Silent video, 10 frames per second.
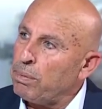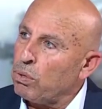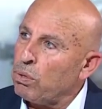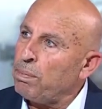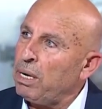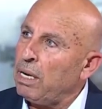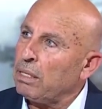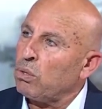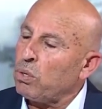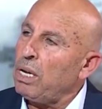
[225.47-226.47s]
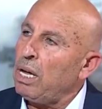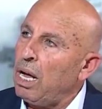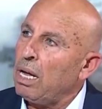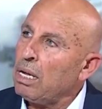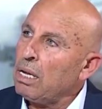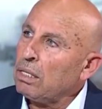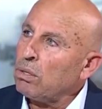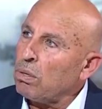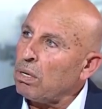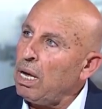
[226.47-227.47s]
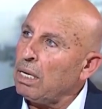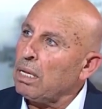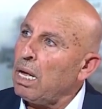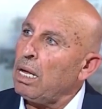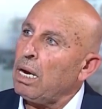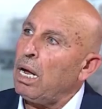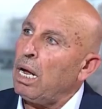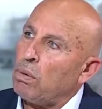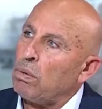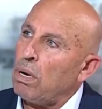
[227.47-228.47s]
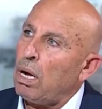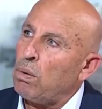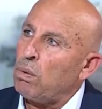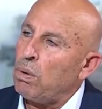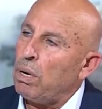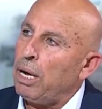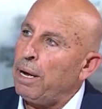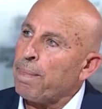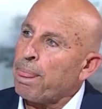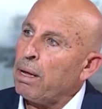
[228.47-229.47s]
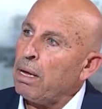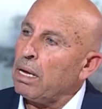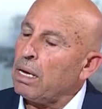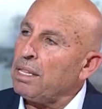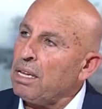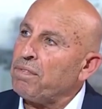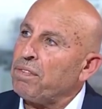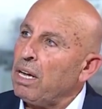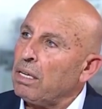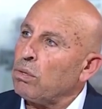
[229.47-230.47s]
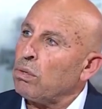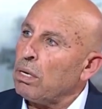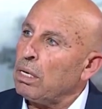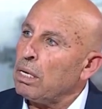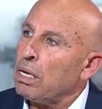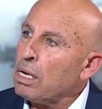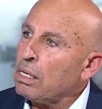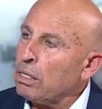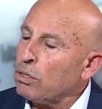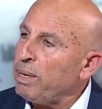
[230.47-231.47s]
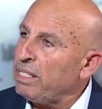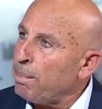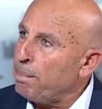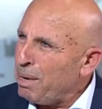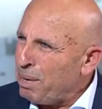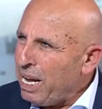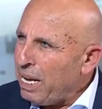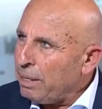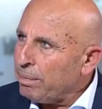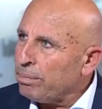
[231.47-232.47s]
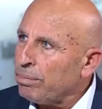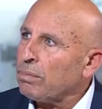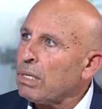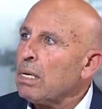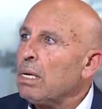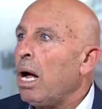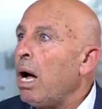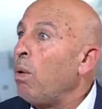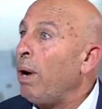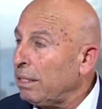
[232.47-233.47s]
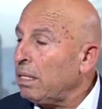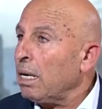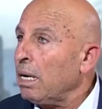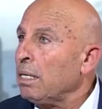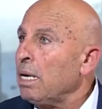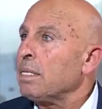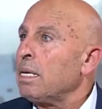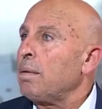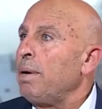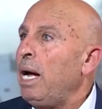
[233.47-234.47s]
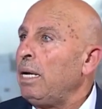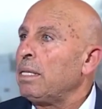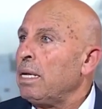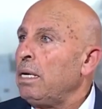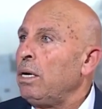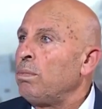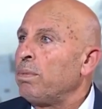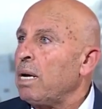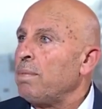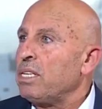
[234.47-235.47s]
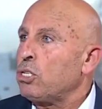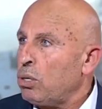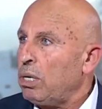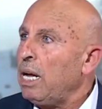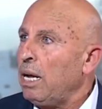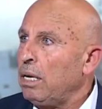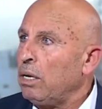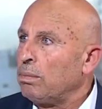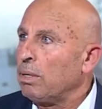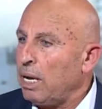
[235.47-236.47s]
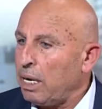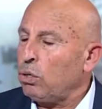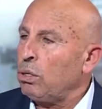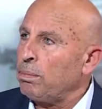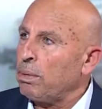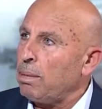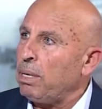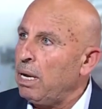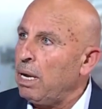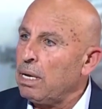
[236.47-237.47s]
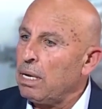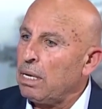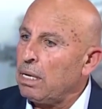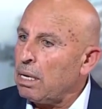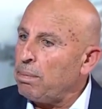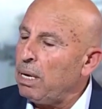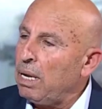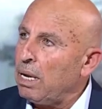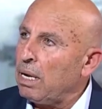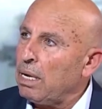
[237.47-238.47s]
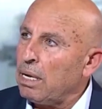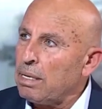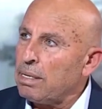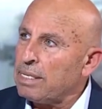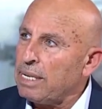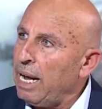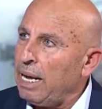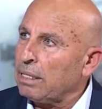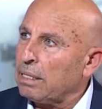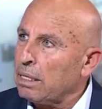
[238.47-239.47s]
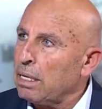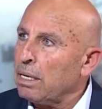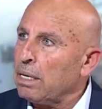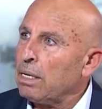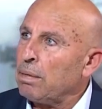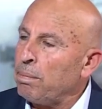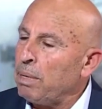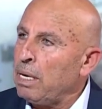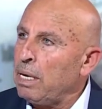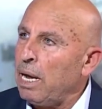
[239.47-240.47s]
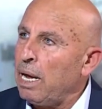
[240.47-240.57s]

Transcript: بقنبلة تلقيها تلقيها طائره او او آه، آه، قذيفه تضربها آه، دبابه او يعني قناصه حتى او حتى قناصه كما حدث اليوم خمسه شهداء اليوم اخرهم قبل قبل ساعات من